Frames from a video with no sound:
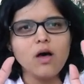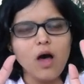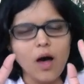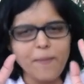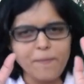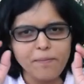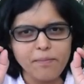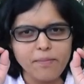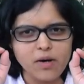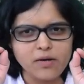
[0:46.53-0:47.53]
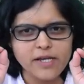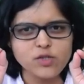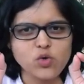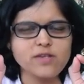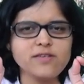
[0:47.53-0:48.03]
आप uh, एक
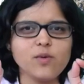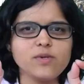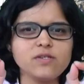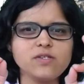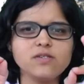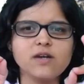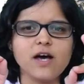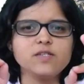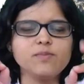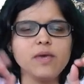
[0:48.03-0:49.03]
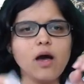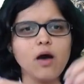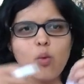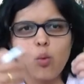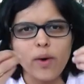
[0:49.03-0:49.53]
छोटा सा रिक्वेस्ट है जस्ट आस्क मी
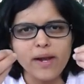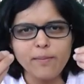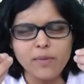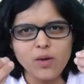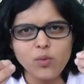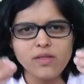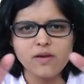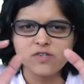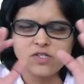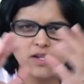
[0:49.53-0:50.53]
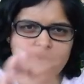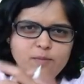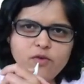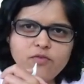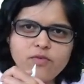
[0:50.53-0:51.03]
व्हेन आई एम डन विद द रिविजनरी
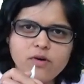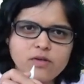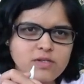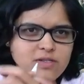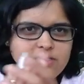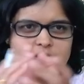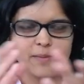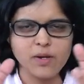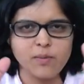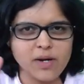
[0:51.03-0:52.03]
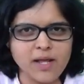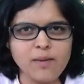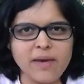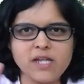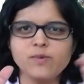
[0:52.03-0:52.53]
क्लिप ऑफ दिस चैप्टर नंबर
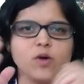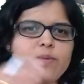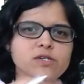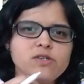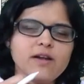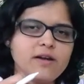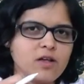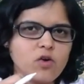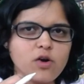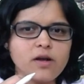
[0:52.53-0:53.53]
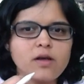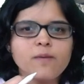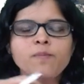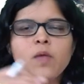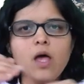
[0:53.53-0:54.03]
टेन मैनेजमेंट ऑपरेशन एंड इंटरनल ऑडिट
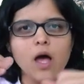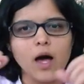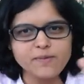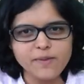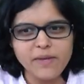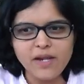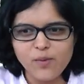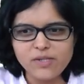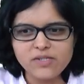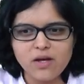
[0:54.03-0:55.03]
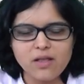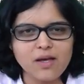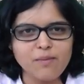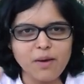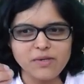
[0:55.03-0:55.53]
आप सब ने रिक्वेस्ट किया था
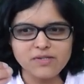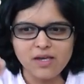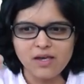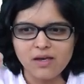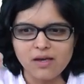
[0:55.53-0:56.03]
कि मैम इसके